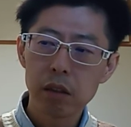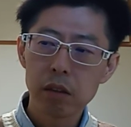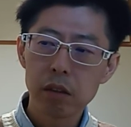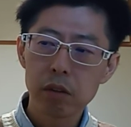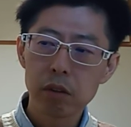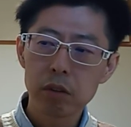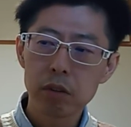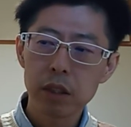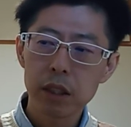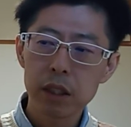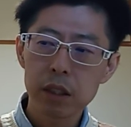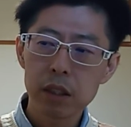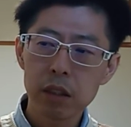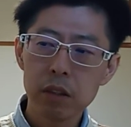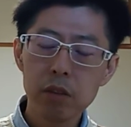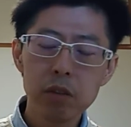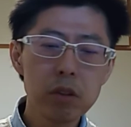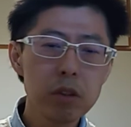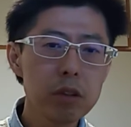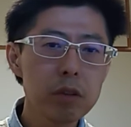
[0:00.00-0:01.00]
録画して
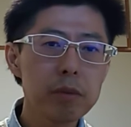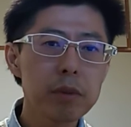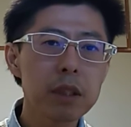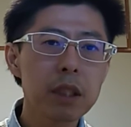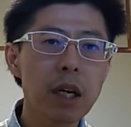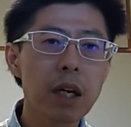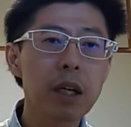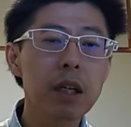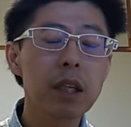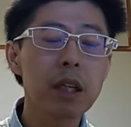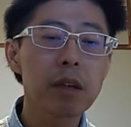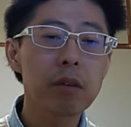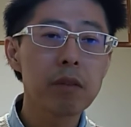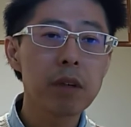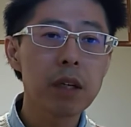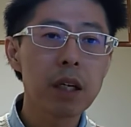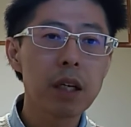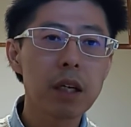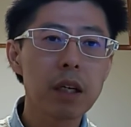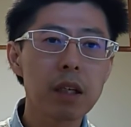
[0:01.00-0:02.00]
YouTube に上げたの
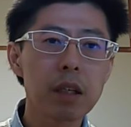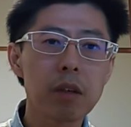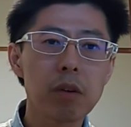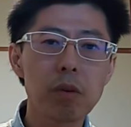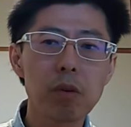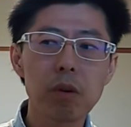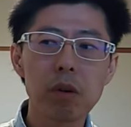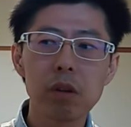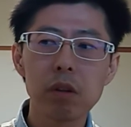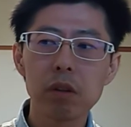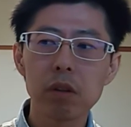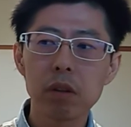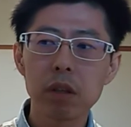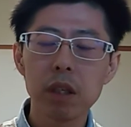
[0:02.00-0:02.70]
はここ